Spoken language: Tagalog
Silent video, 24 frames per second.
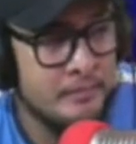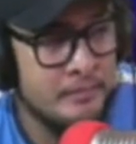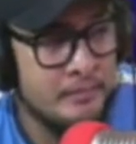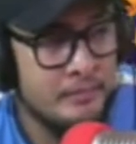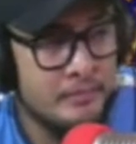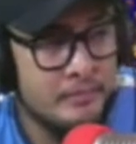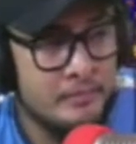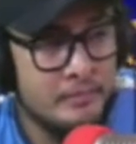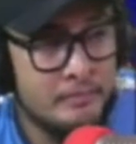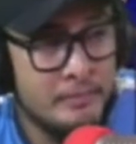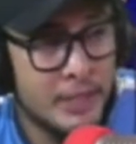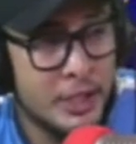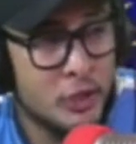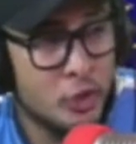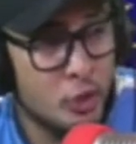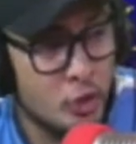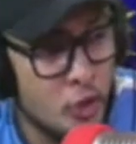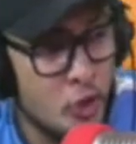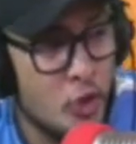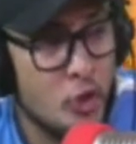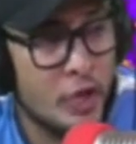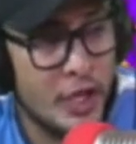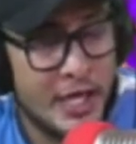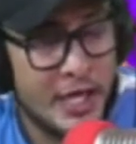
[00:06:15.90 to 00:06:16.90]

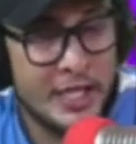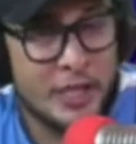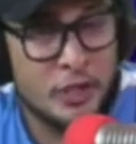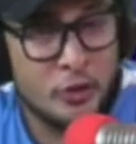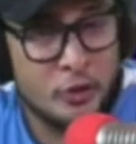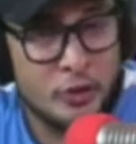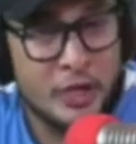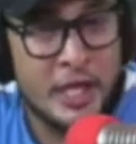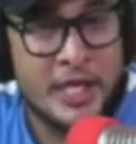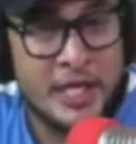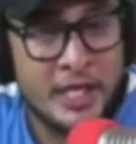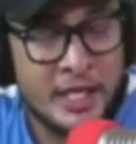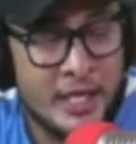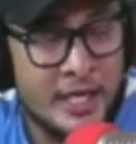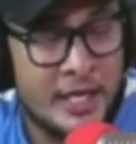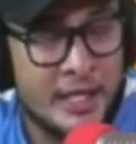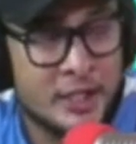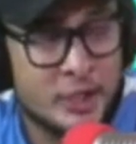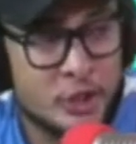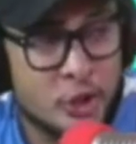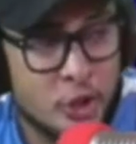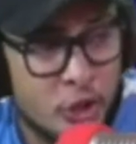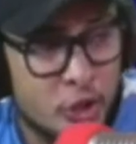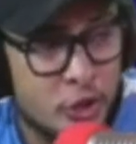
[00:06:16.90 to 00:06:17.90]
Matunong ra nato na inig
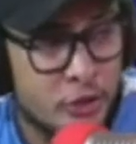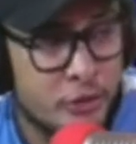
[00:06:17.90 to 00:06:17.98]
eleksyon.